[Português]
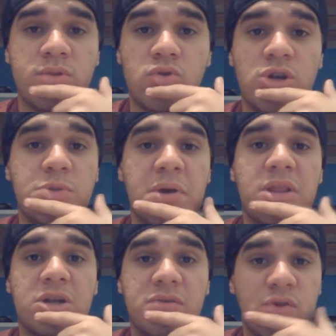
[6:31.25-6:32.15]
Tô na
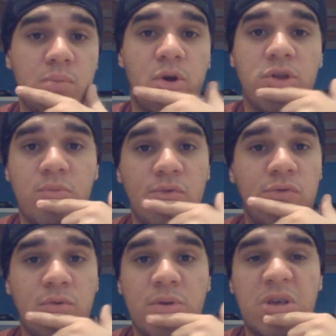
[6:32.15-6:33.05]
expectativa do próximo
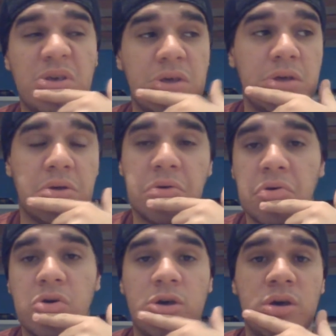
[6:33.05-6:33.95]
filme que
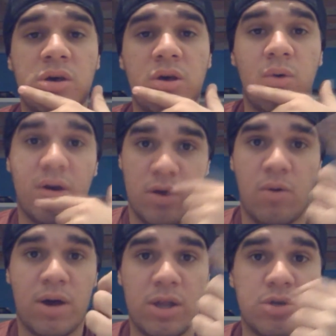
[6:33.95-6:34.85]
eu,
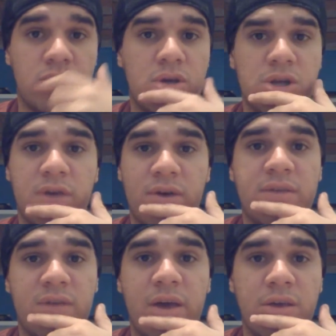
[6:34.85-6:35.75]
eu acredito que já vai
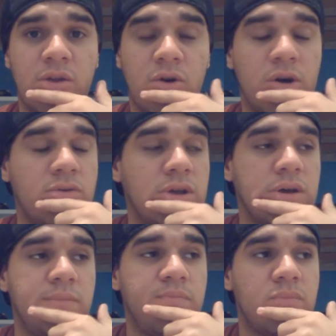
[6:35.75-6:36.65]
sair logo, né?